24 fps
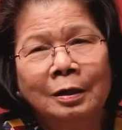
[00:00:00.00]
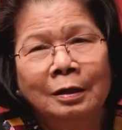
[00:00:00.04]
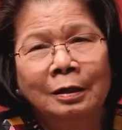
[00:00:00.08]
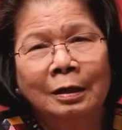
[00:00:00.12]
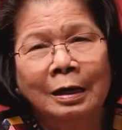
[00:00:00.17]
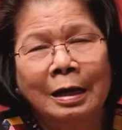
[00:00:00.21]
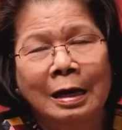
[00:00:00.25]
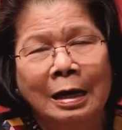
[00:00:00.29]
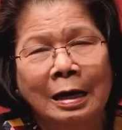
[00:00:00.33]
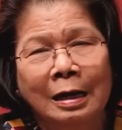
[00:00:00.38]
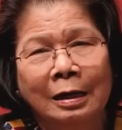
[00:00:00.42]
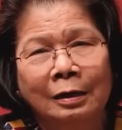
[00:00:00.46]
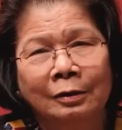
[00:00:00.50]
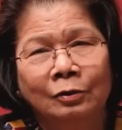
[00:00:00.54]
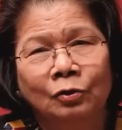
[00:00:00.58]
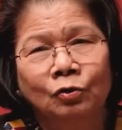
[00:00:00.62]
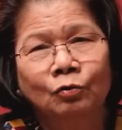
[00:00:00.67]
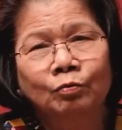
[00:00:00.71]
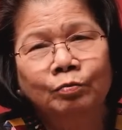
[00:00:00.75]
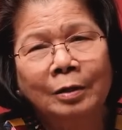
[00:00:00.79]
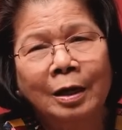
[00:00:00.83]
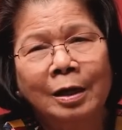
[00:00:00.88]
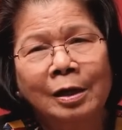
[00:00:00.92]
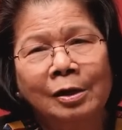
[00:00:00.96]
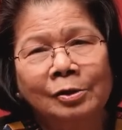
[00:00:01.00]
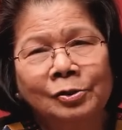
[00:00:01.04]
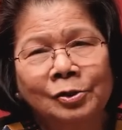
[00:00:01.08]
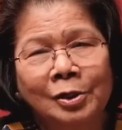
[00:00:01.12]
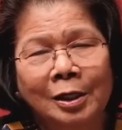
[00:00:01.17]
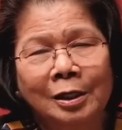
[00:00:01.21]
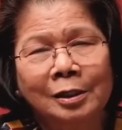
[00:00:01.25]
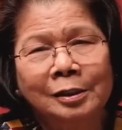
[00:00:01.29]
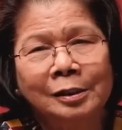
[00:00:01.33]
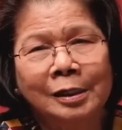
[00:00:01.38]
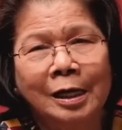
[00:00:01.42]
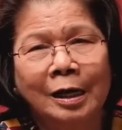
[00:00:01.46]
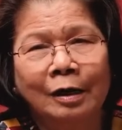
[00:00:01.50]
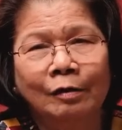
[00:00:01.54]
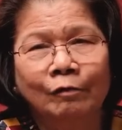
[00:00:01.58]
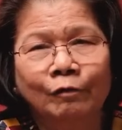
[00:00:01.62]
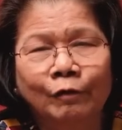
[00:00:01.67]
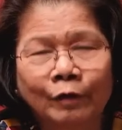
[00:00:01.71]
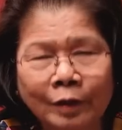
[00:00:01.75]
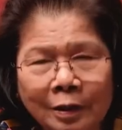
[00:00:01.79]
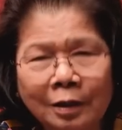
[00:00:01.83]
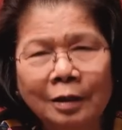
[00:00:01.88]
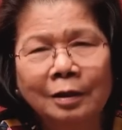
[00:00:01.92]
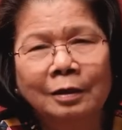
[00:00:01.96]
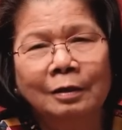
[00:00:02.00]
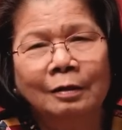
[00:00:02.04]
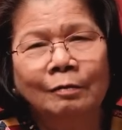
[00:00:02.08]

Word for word: là chúng ta sẽ xài phí